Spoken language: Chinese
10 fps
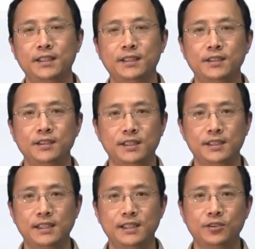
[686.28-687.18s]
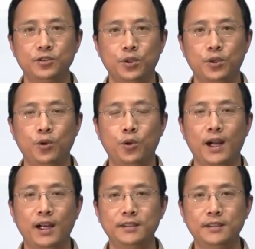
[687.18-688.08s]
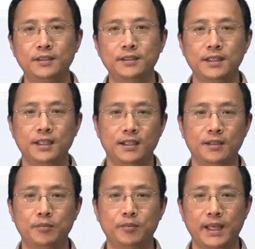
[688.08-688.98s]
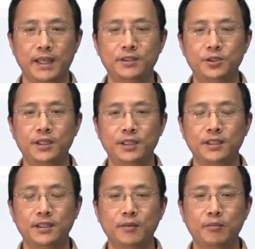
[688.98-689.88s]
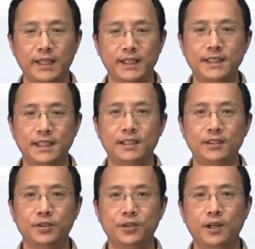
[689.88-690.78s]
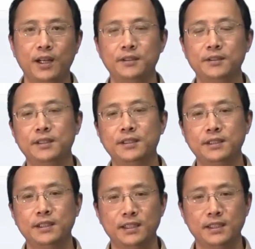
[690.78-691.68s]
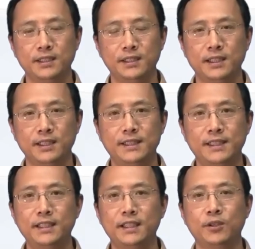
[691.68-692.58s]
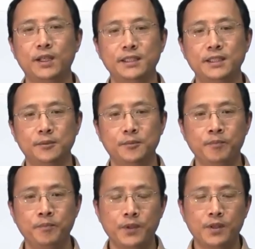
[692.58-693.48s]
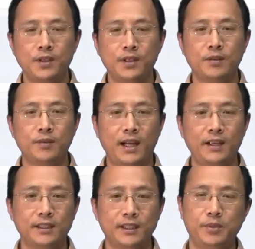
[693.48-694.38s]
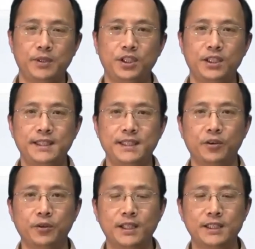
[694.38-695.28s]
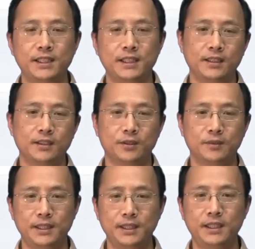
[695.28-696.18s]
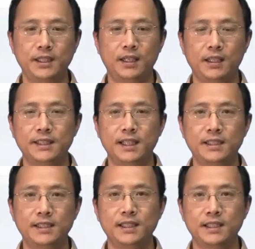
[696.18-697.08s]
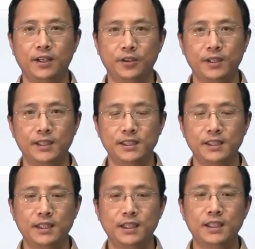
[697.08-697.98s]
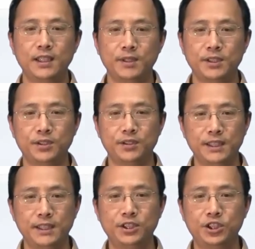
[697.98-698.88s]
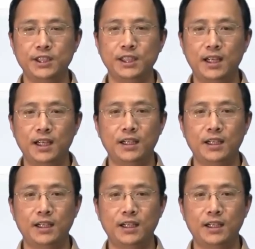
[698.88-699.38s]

就是这叫做环啊。每一个圈呢，每一个节点都有环，这样的是一个相等关系。那么还有呢，比如说小于关系，我们一二三四的小于关系，那么就有一指向二，